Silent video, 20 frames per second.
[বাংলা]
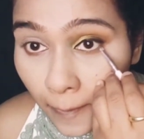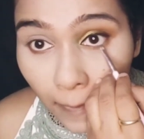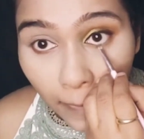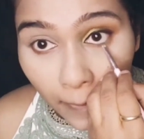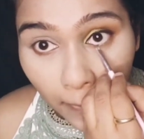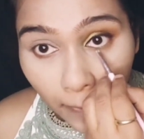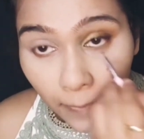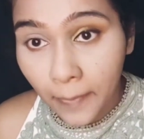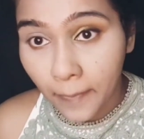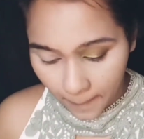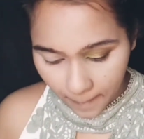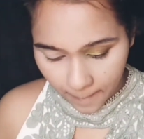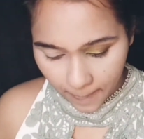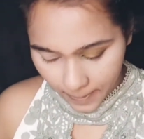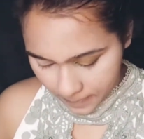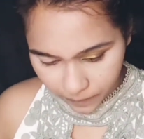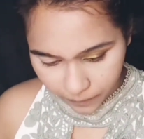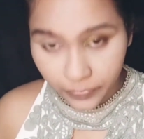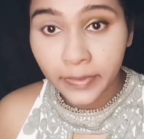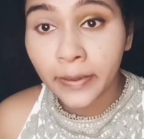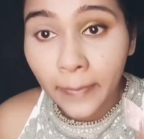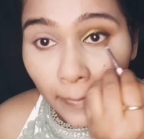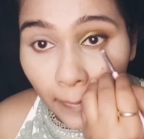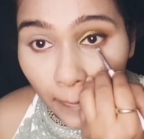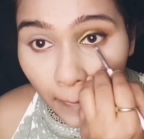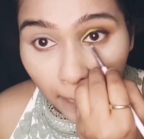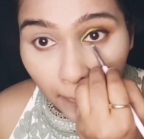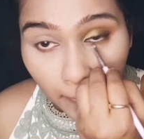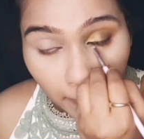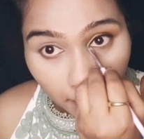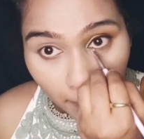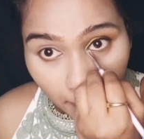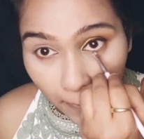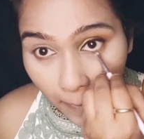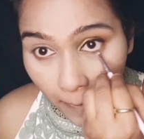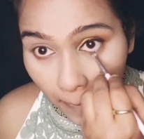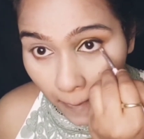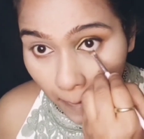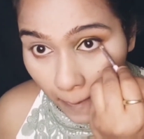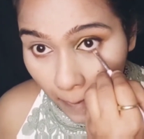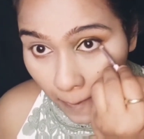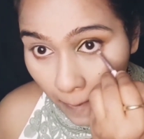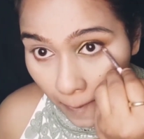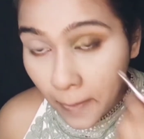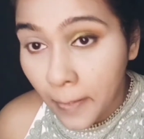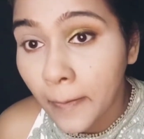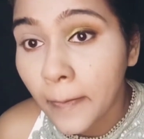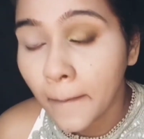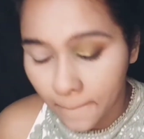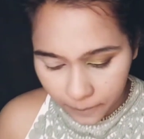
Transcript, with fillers: এরপর আমি এখানে যে ব্ল্যাক